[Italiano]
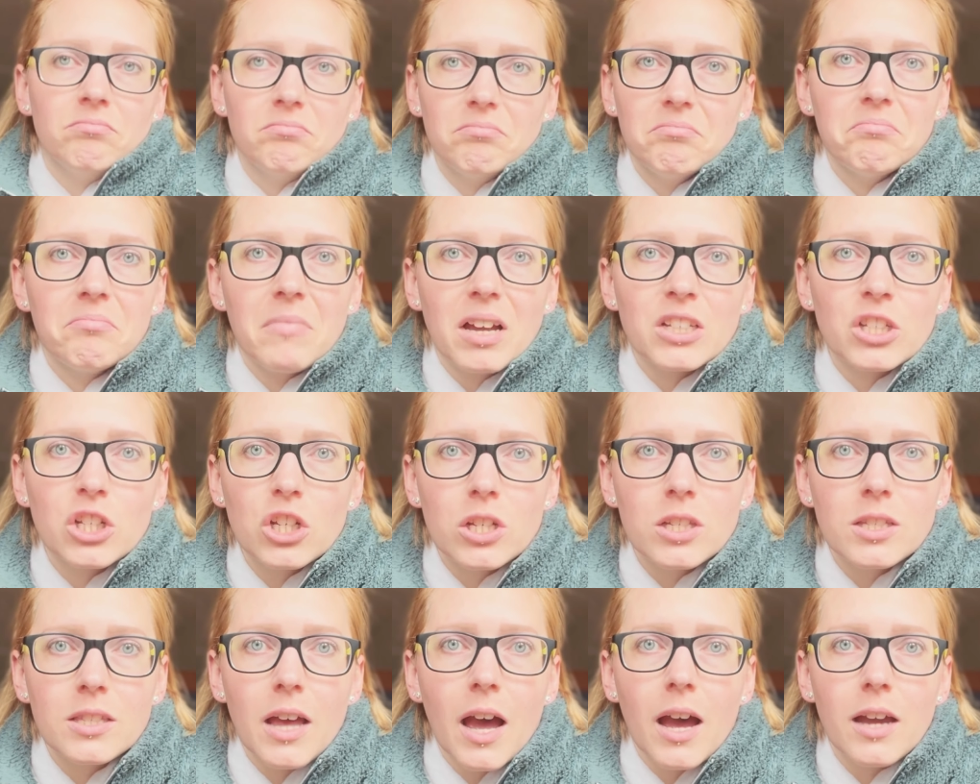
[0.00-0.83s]
ma ci
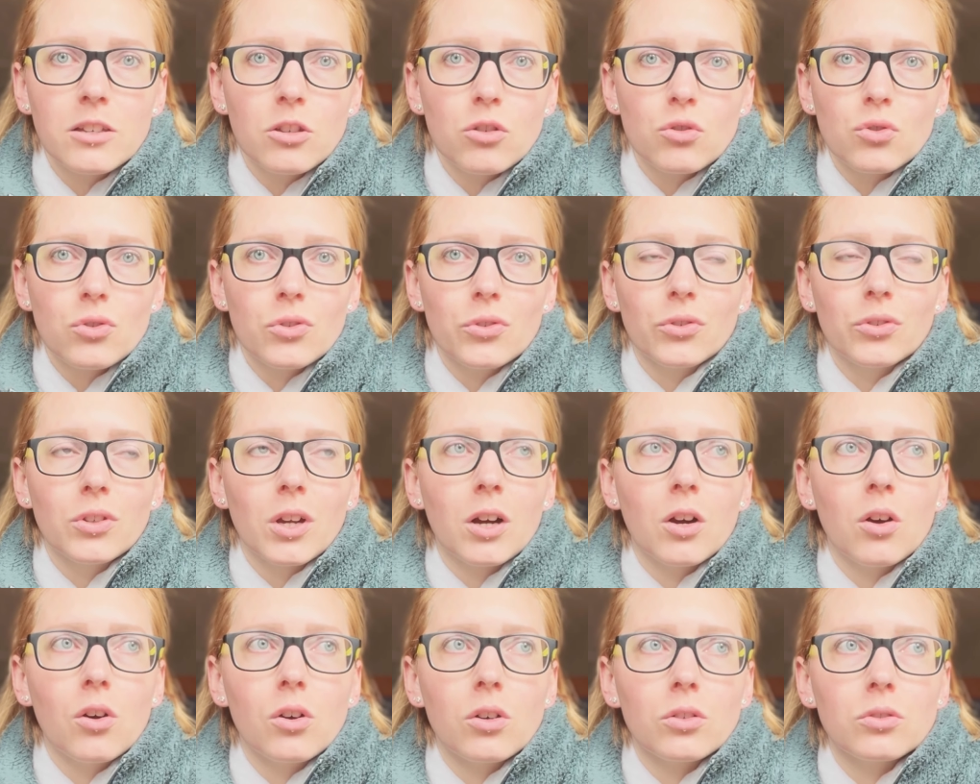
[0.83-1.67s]
sta, io sono
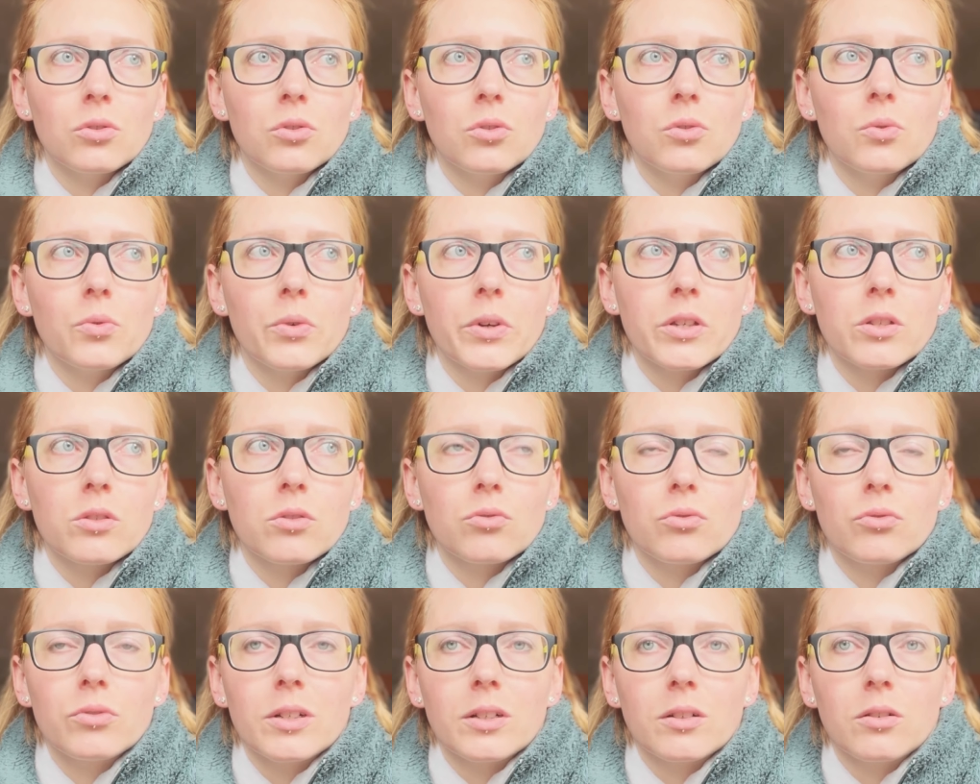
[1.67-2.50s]
d'accordo con questo
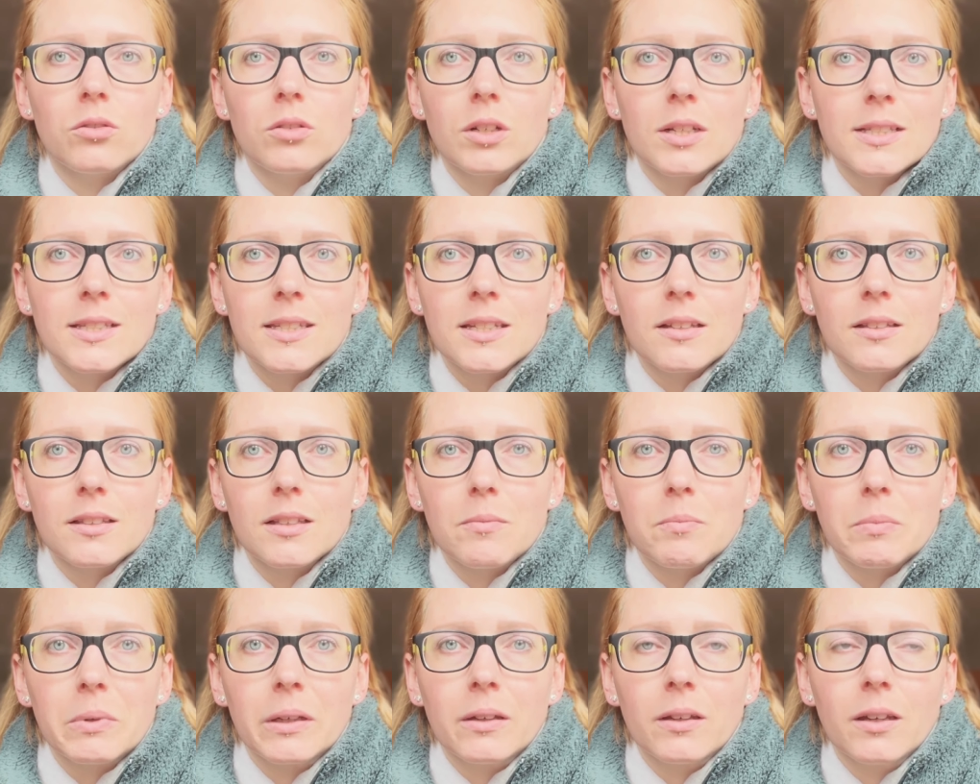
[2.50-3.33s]
sulla, con l'azienda
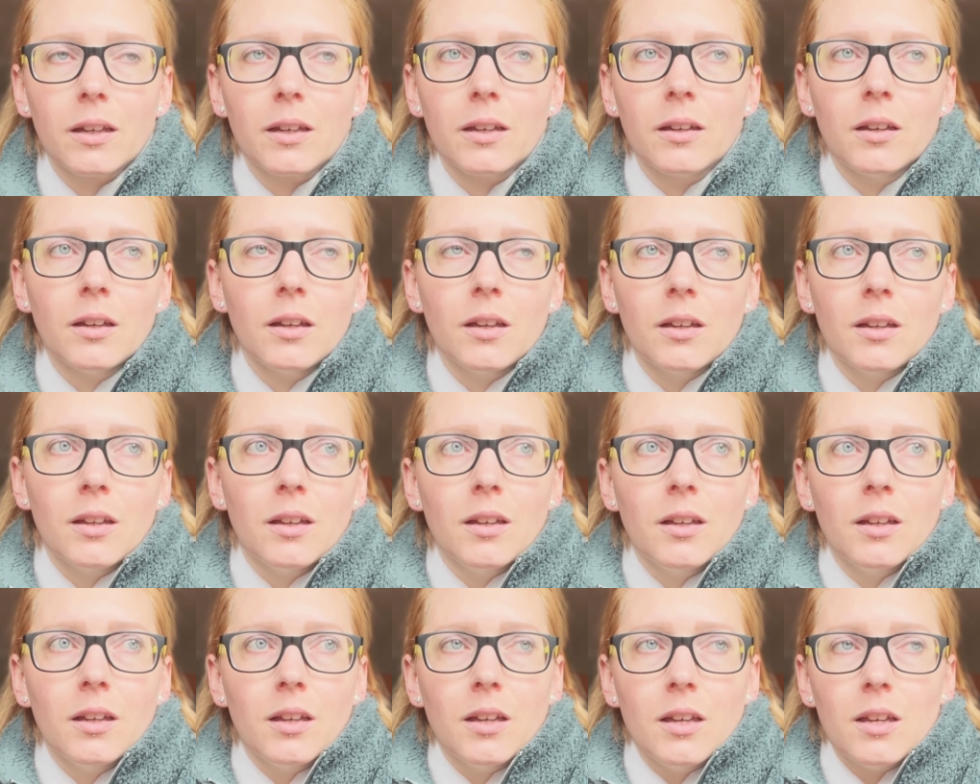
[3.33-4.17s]
perché
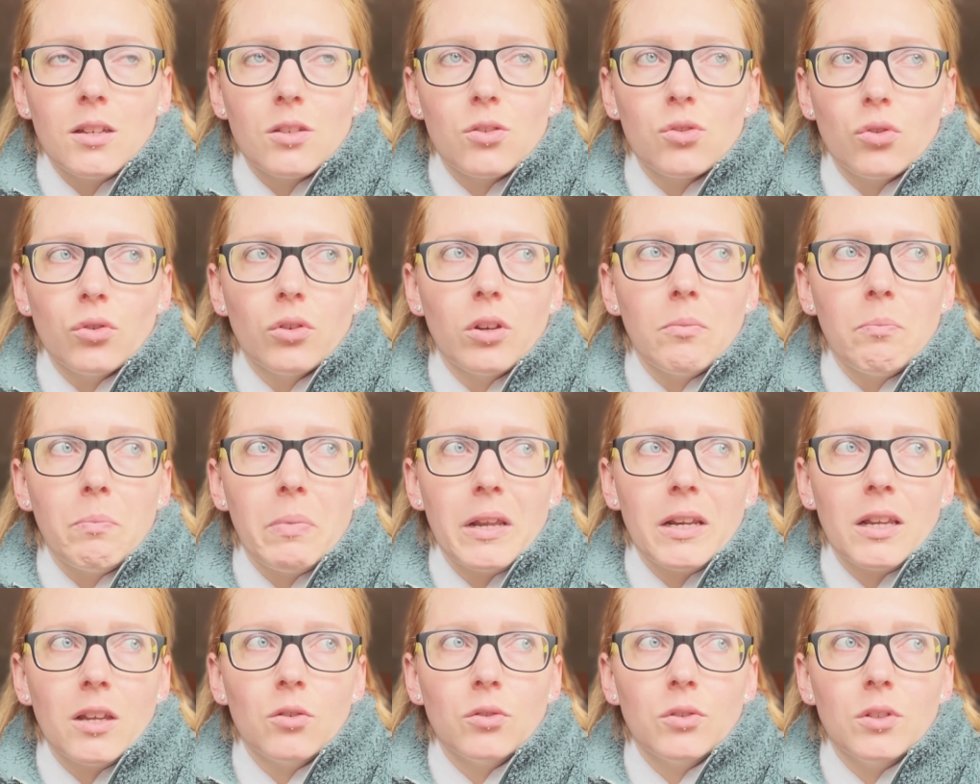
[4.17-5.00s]
sono i
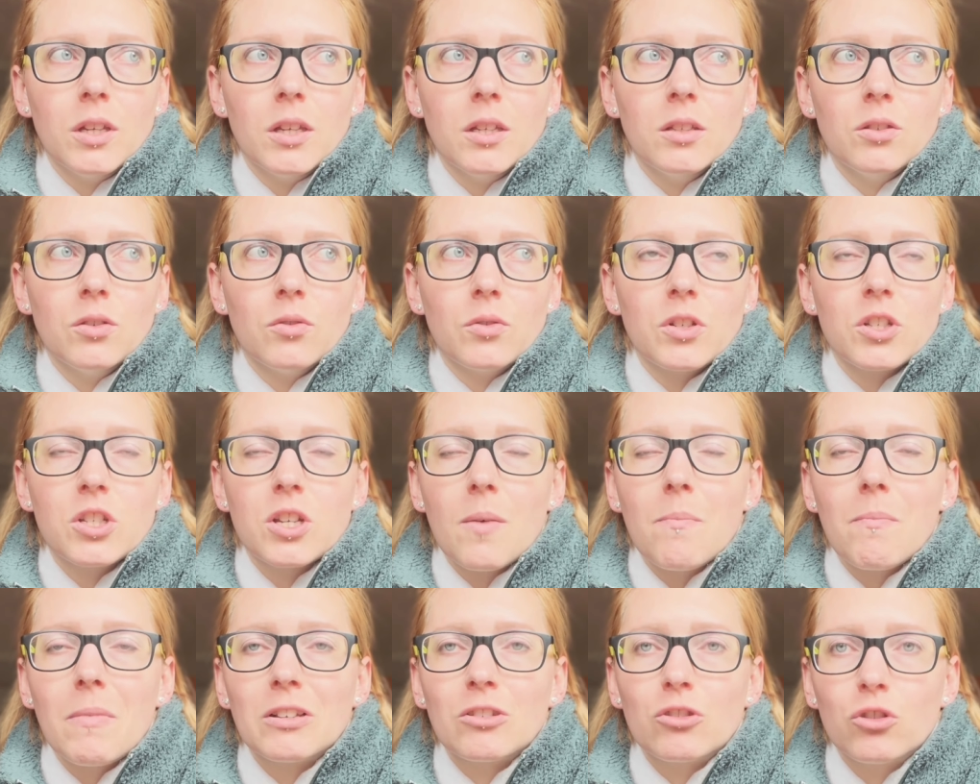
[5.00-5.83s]
periodi dove c'è
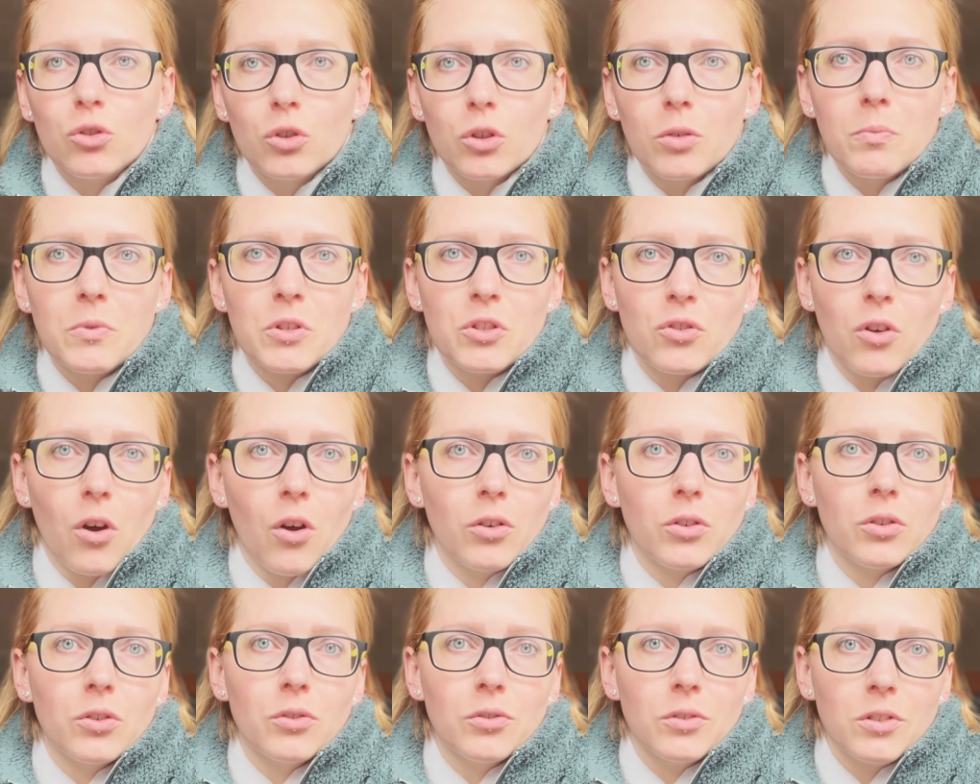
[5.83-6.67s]
maggior
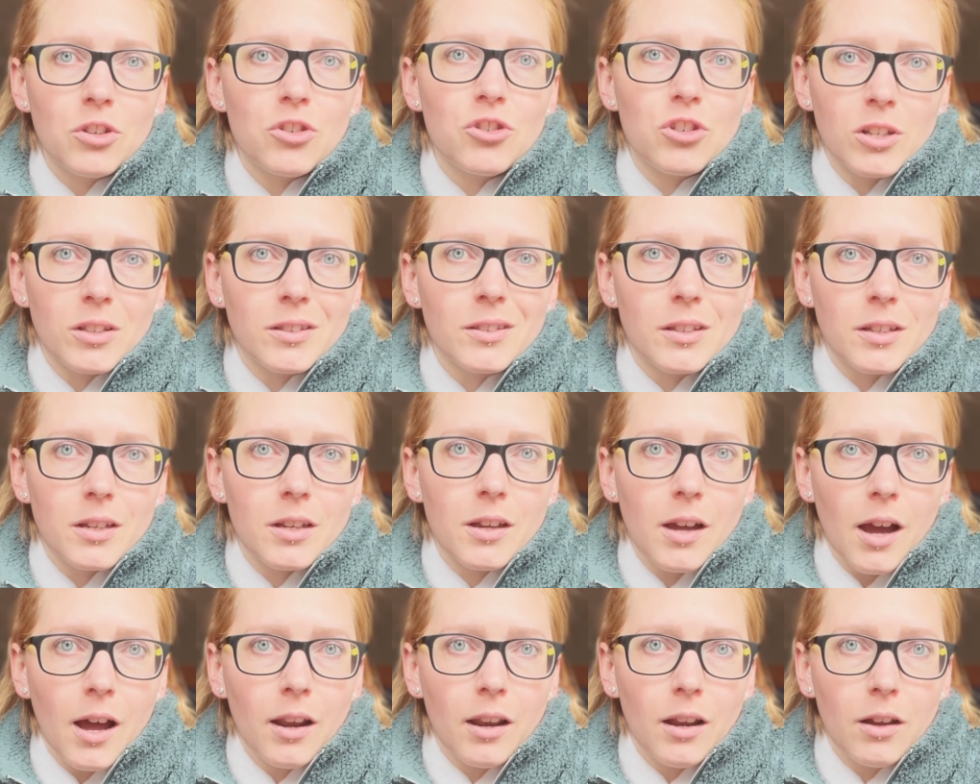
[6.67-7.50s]
bisogno di gente
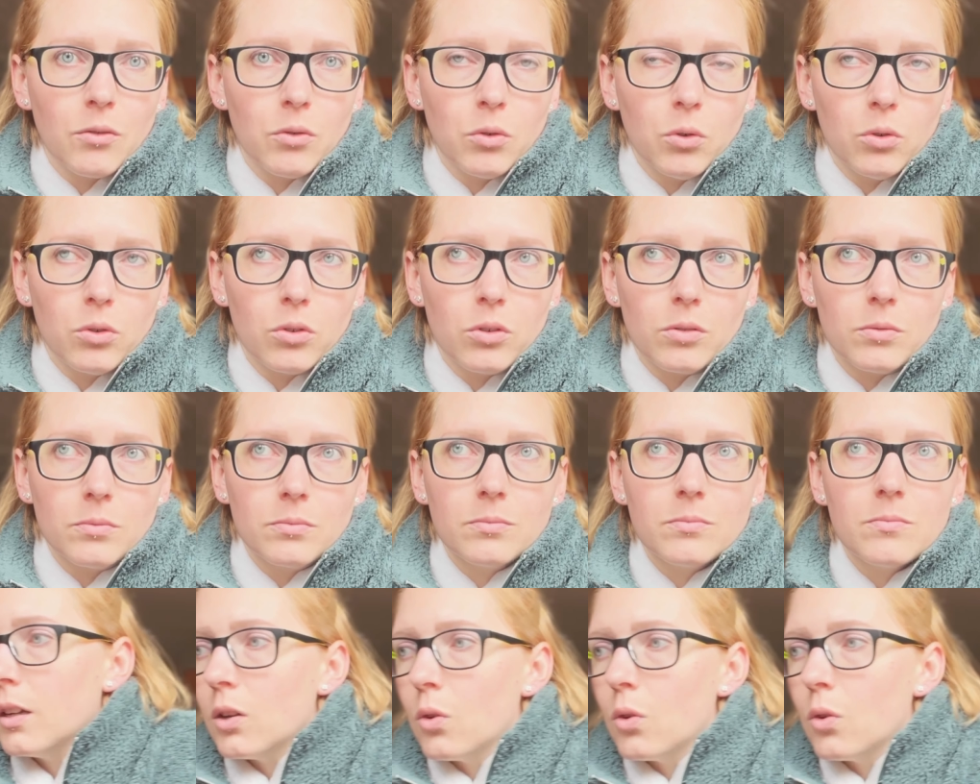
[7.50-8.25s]
al lavoro.